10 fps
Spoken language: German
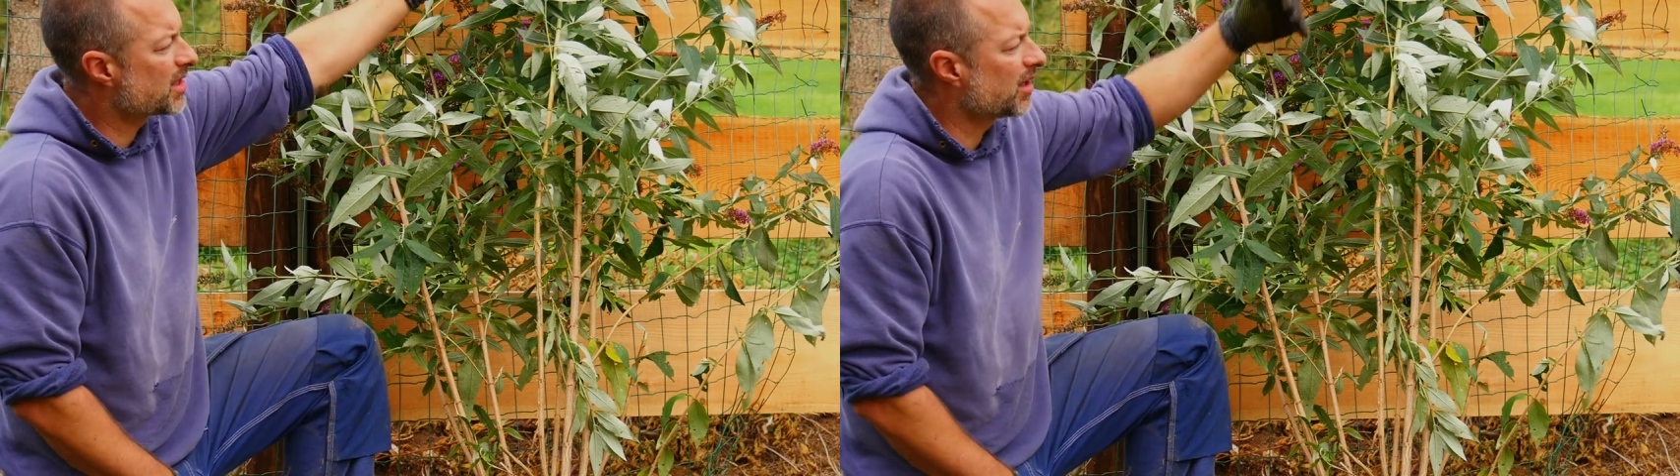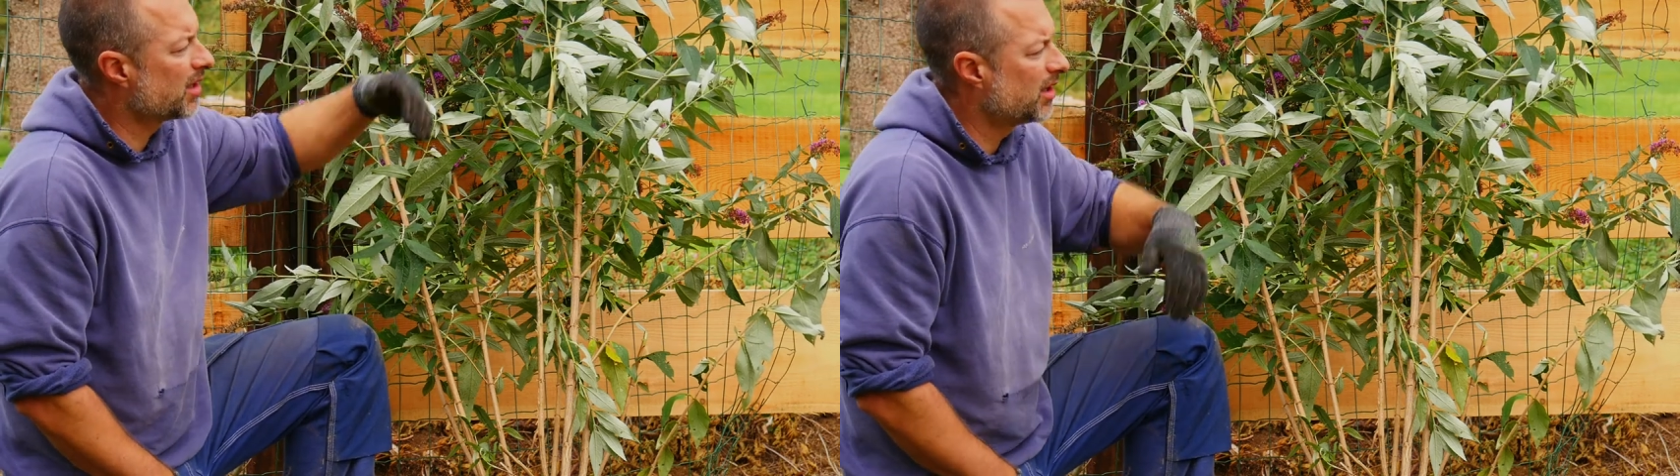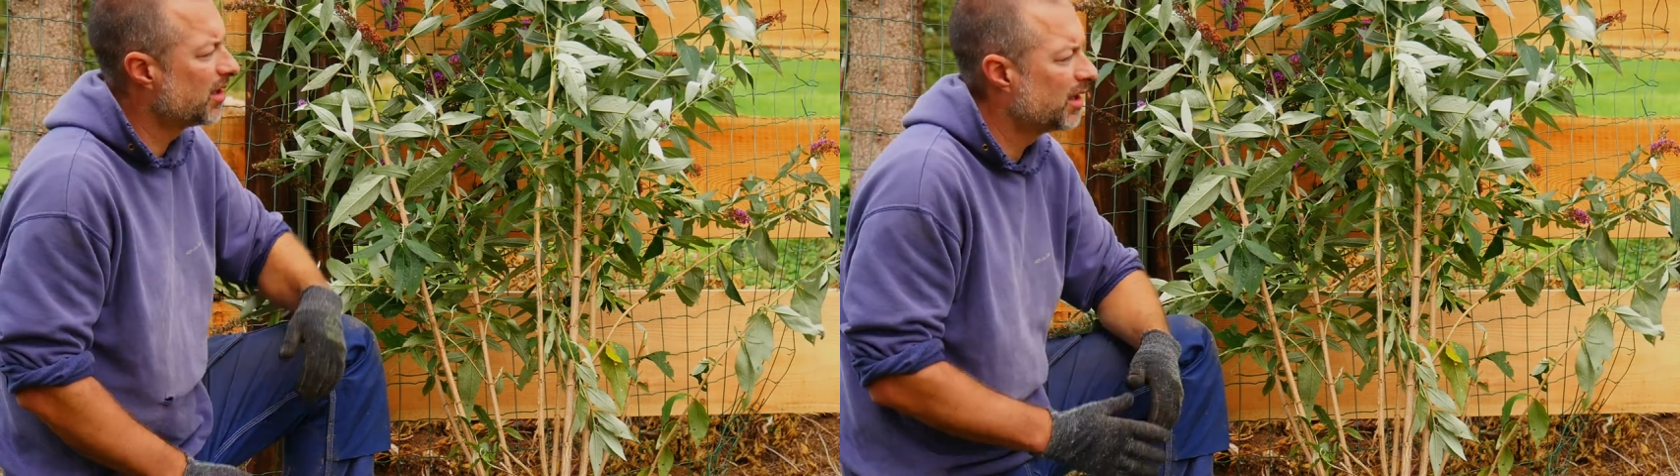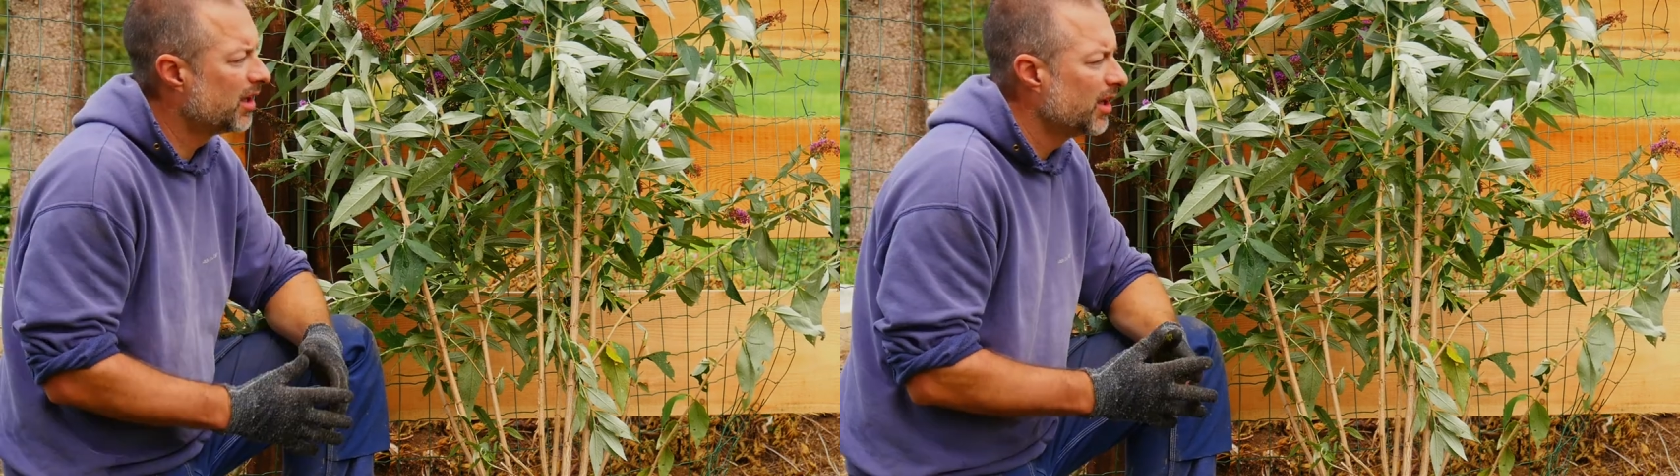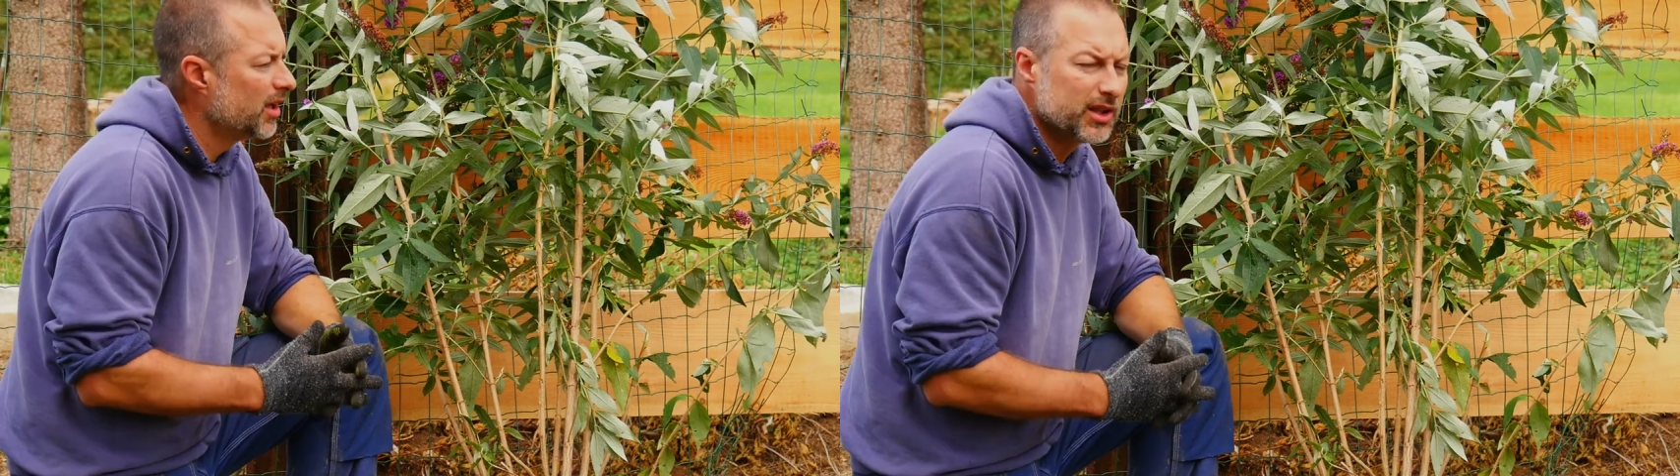
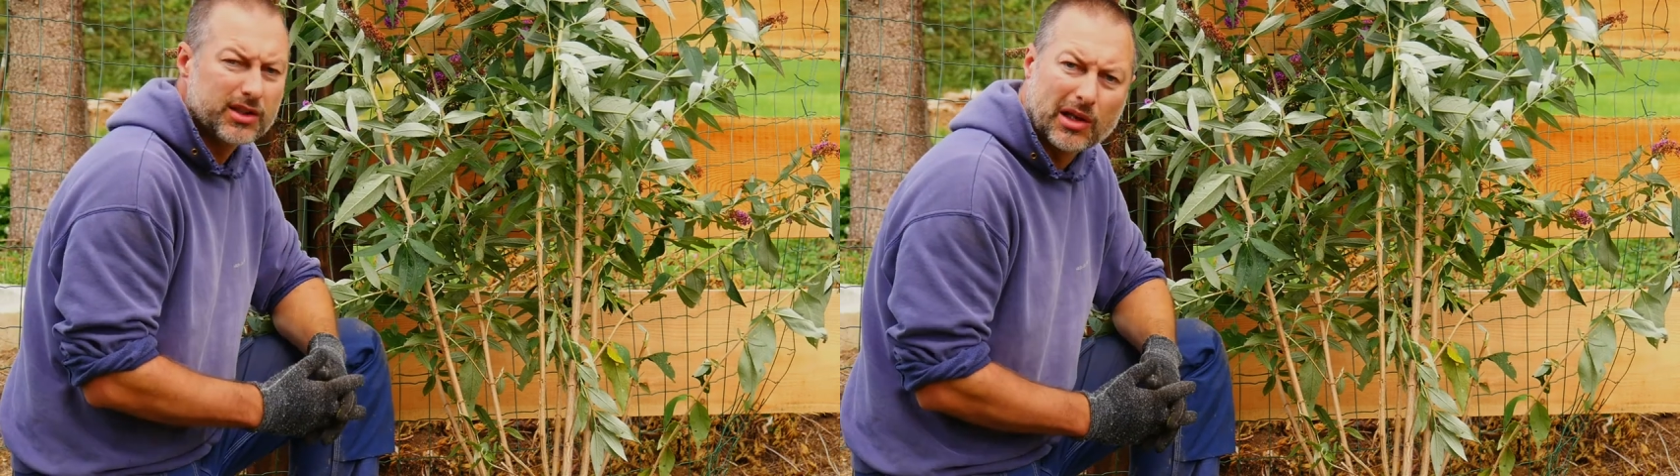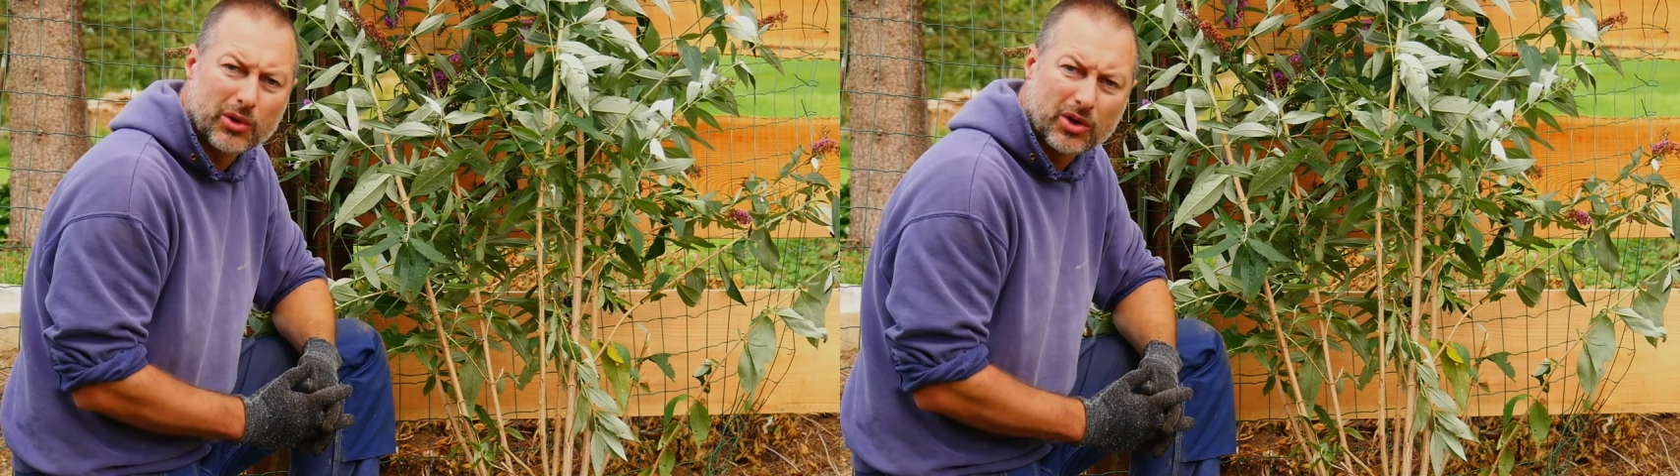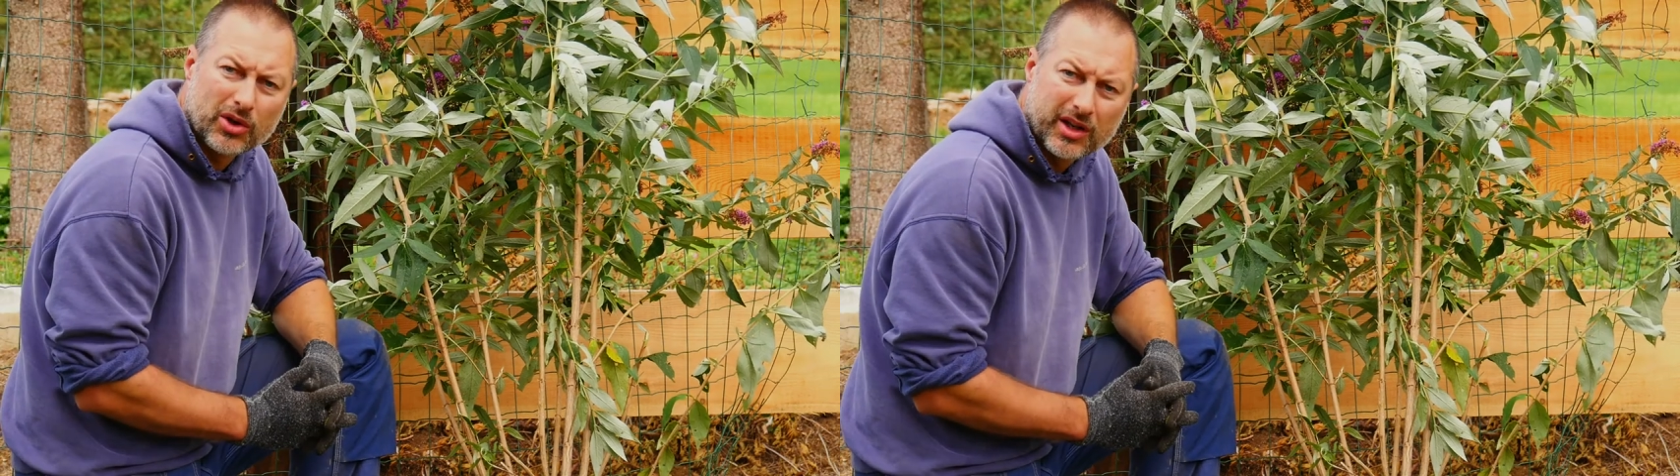die Lücken,